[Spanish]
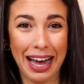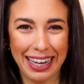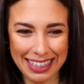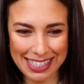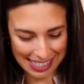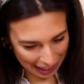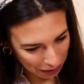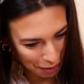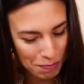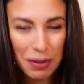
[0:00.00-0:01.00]
aquí se
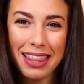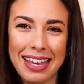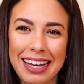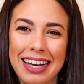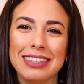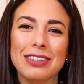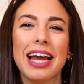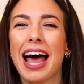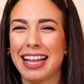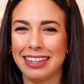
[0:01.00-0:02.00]
al el del
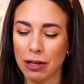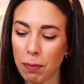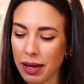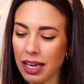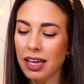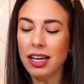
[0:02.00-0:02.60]
cañón a tope.